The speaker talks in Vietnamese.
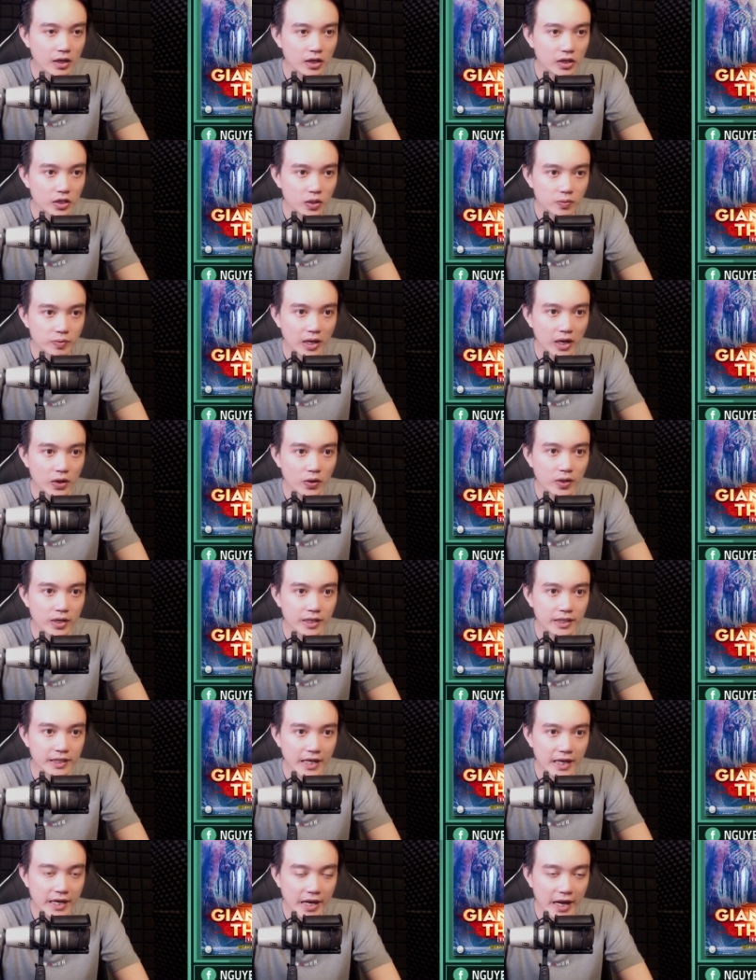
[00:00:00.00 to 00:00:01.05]
Đúng là có hình
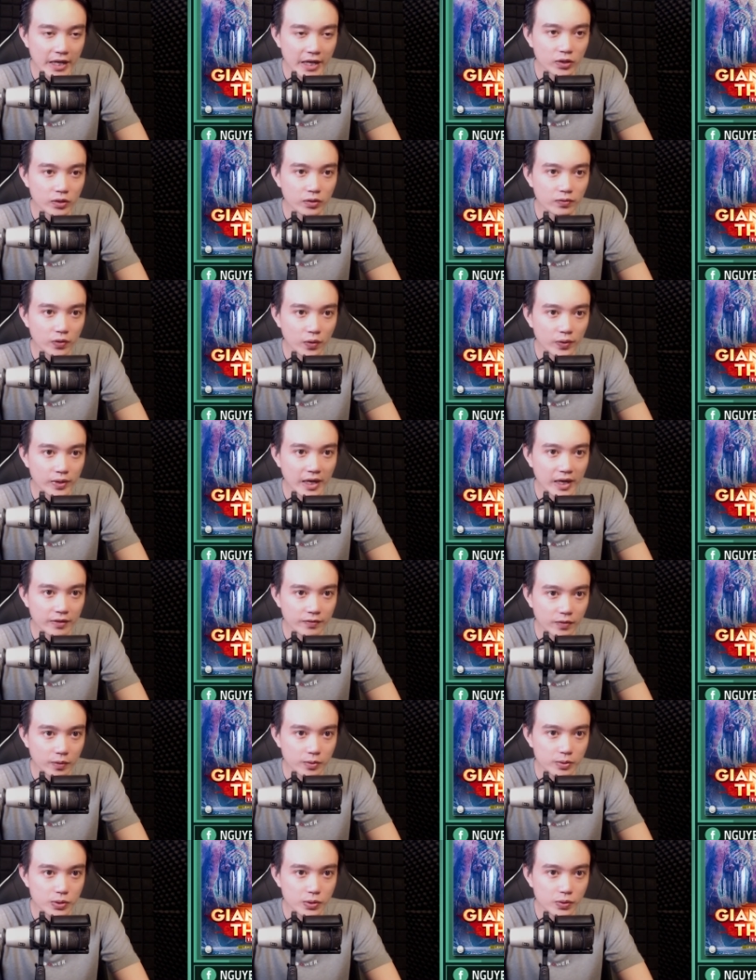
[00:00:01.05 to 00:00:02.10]
dáng hai con voi đang
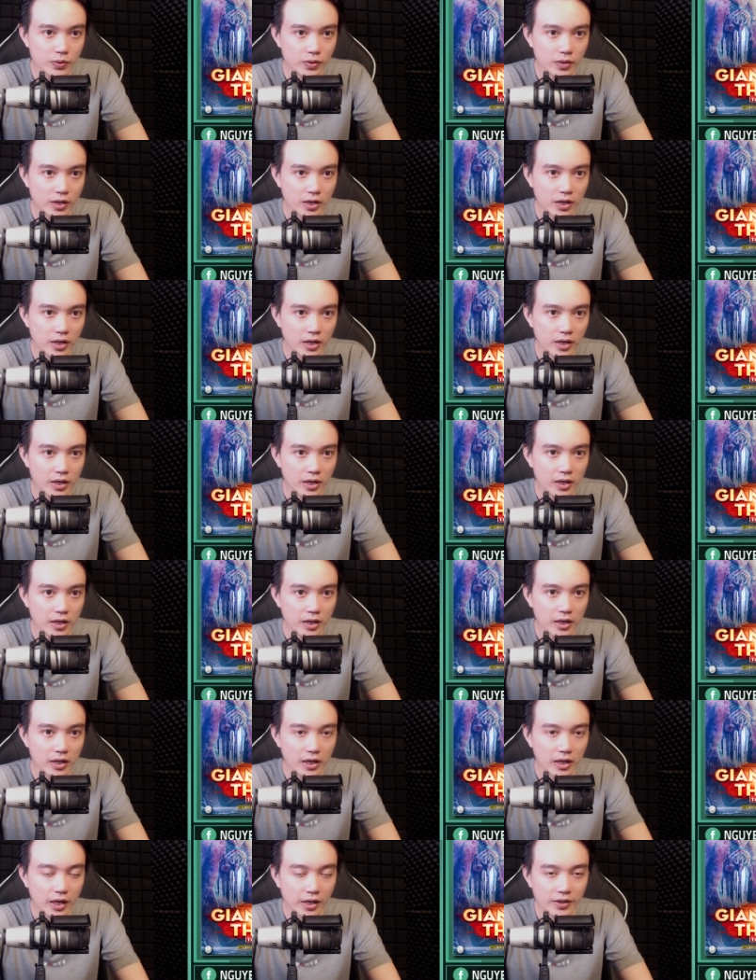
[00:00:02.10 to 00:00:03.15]
phục xuống.
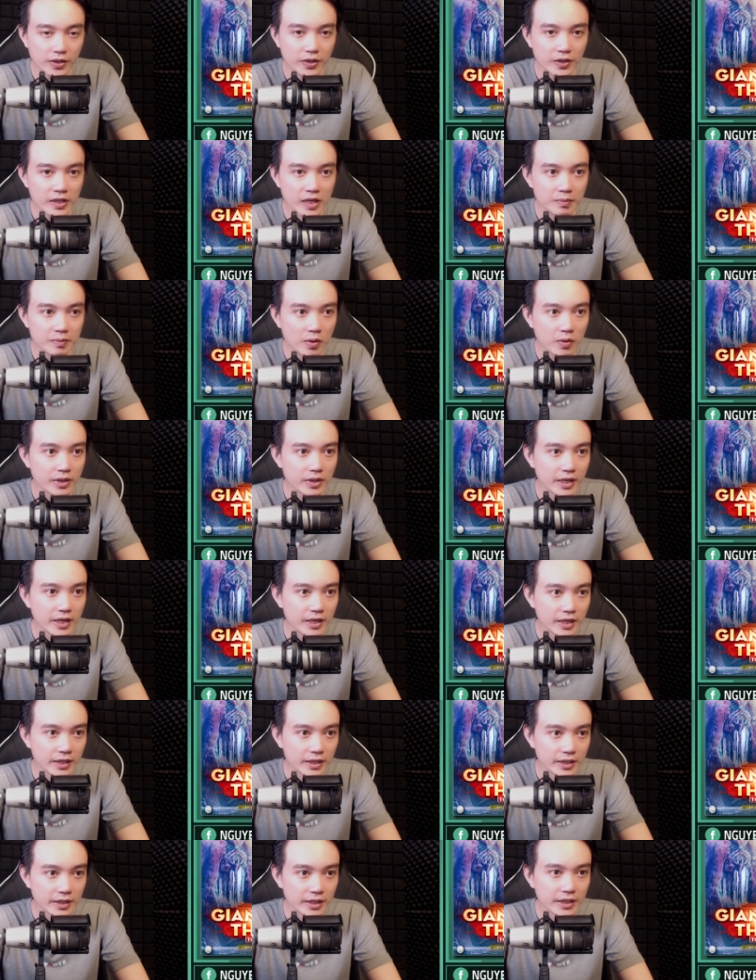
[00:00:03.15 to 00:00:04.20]
Ở giữa là một địa
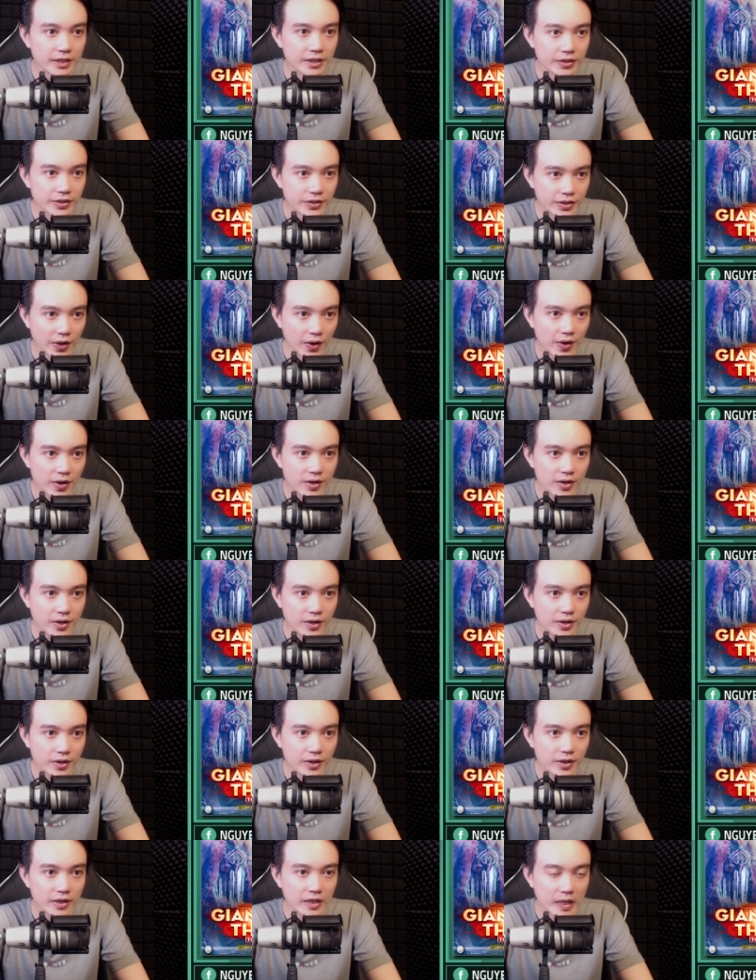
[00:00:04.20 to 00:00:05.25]
hình yên ngựa nhỏ
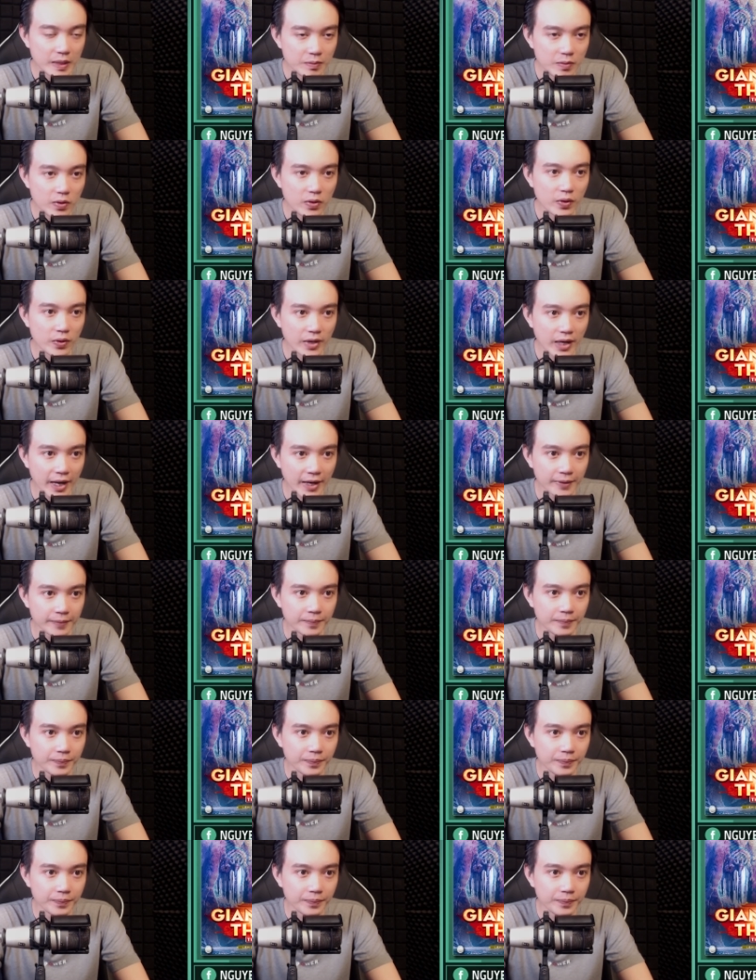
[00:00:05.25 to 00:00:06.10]
cỡ một ngôi làng.